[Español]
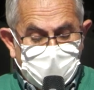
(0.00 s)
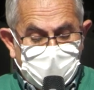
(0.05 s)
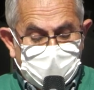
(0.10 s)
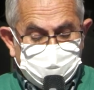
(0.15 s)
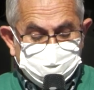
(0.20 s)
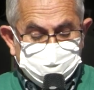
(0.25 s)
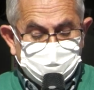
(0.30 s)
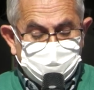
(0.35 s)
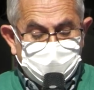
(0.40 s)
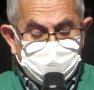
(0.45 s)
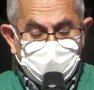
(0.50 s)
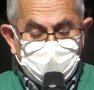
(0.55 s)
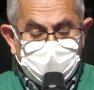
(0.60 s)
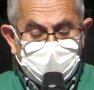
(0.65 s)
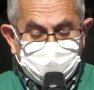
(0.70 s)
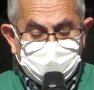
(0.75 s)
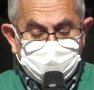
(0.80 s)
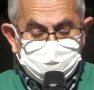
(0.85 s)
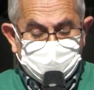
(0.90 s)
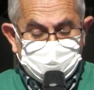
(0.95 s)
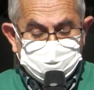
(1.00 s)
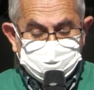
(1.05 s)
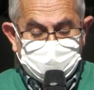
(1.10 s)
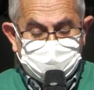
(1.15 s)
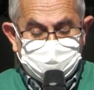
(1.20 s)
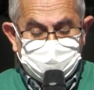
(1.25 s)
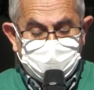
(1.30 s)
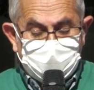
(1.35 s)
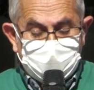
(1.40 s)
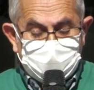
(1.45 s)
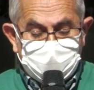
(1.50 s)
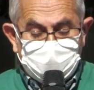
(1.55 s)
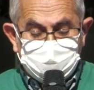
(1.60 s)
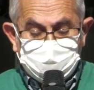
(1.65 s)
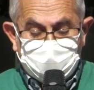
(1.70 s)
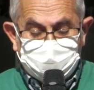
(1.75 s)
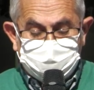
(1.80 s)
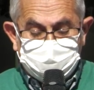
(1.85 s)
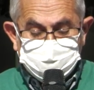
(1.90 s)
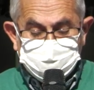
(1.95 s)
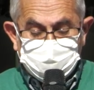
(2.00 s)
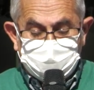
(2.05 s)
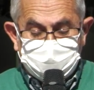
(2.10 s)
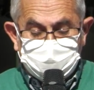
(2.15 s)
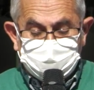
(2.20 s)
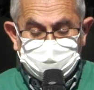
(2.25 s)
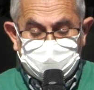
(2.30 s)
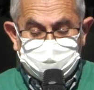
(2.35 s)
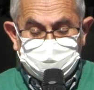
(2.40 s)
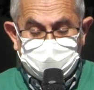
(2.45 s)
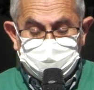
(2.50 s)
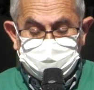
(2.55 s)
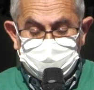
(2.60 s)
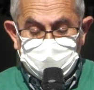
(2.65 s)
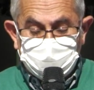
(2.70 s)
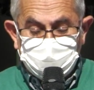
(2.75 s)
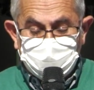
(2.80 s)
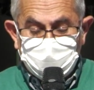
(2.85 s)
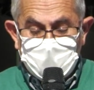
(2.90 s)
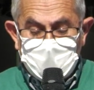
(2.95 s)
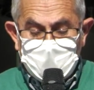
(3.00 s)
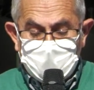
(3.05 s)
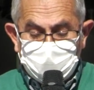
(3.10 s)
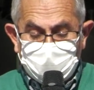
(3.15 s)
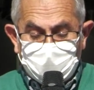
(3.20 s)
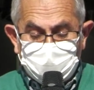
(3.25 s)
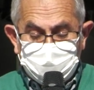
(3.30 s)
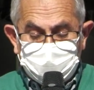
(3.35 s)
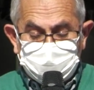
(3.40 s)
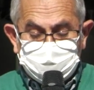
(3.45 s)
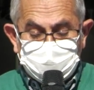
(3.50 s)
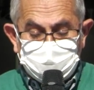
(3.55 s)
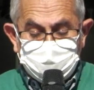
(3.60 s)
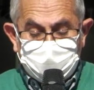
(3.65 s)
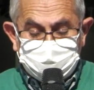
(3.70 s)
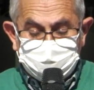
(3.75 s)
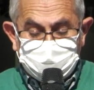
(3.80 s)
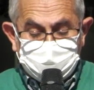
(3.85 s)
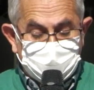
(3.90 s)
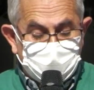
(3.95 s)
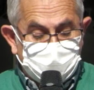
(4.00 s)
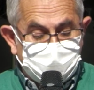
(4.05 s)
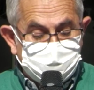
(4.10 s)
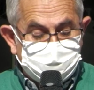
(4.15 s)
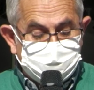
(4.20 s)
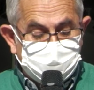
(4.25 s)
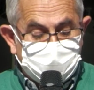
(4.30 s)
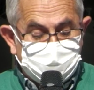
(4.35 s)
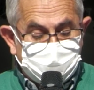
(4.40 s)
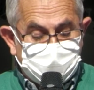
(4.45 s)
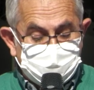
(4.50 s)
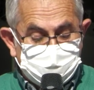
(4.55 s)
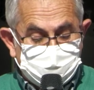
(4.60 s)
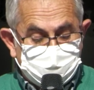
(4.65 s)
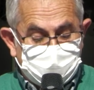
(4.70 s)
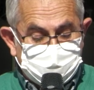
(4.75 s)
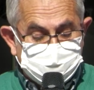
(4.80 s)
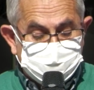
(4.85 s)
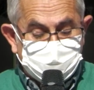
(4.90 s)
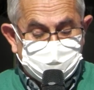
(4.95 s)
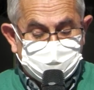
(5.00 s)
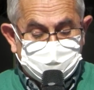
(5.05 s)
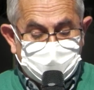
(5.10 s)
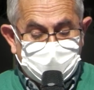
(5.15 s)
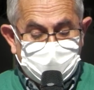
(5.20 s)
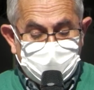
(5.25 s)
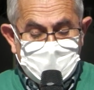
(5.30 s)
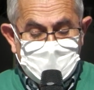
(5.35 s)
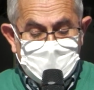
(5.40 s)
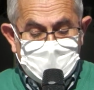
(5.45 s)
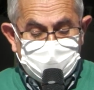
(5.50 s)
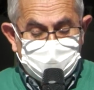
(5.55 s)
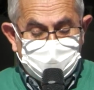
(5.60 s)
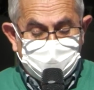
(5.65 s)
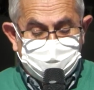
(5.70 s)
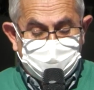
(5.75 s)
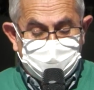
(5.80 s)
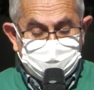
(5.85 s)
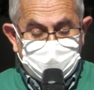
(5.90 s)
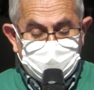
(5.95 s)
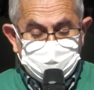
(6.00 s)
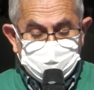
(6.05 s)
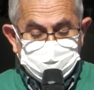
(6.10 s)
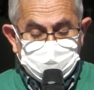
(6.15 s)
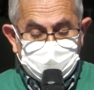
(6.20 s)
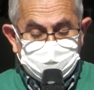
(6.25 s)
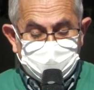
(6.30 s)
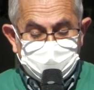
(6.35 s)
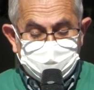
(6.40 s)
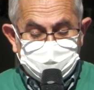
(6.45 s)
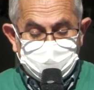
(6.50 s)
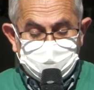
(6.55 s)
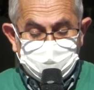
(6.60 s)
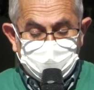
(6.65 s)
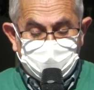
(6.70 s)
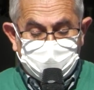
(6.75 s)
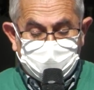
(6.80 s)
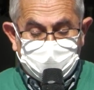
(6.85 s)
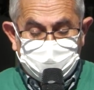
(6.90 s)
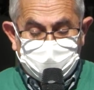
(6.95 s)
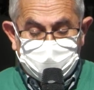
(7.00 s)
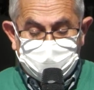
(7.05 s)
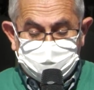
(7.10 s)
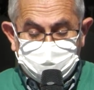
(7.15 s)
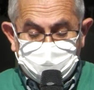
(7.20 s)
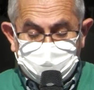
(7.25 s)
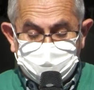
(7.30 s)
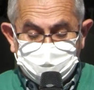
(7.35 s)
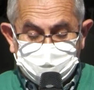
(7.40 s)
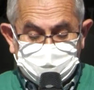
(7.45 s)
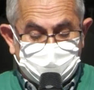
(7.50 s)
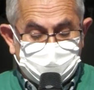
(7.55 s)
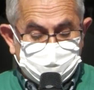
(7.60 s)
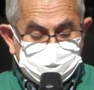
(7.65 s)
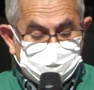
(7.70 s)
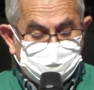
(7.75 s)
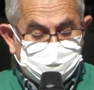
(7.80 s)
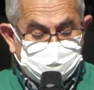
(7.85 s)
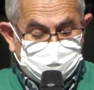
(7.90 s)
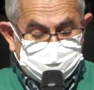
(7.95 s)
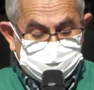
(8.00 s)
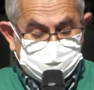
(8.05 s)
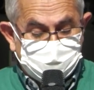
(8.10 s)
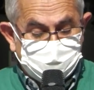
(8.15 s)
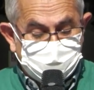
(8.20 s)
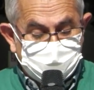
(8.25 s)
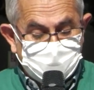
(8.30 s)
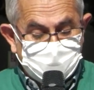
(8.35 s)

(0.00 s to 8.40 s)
Asumimos la responsabilidad en el proceso de intervención con víctimas de violencia machista y defendemos el principio de reparación en todas sus fases.